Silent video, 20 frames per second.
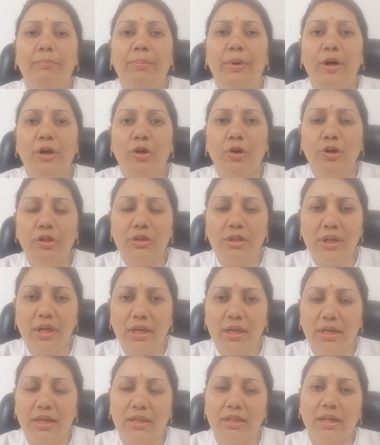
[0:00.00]

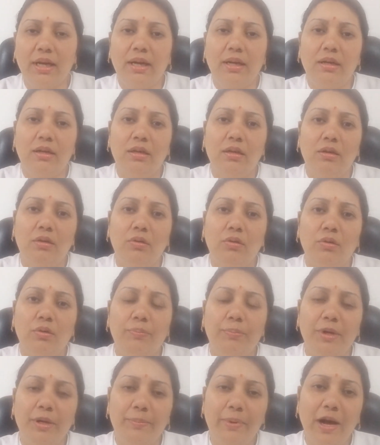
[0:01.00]
बढ़ोतरी करना
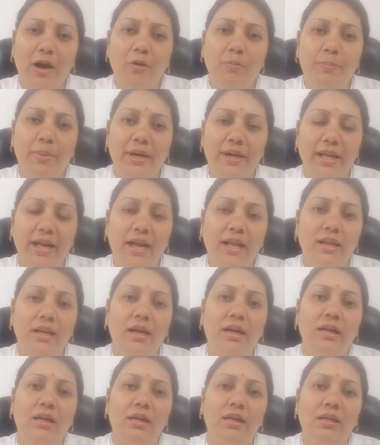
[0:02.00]
प्रभाव
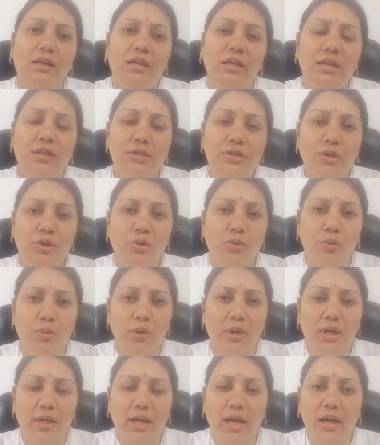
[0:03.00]
बढ़ाना इस
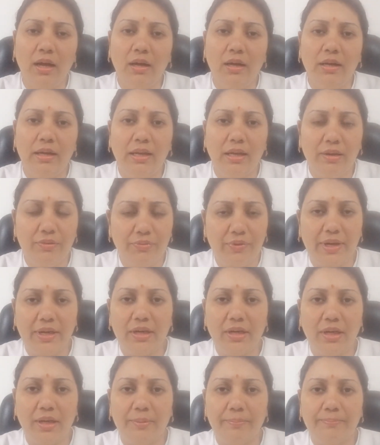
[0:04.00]
योग का
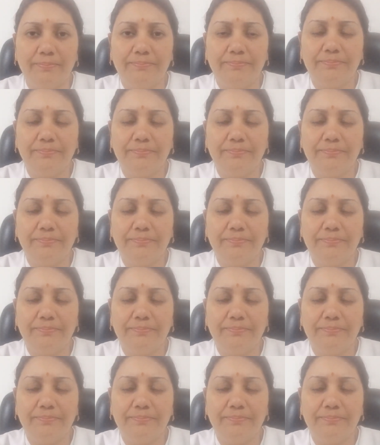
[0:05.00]
इफेक्ट है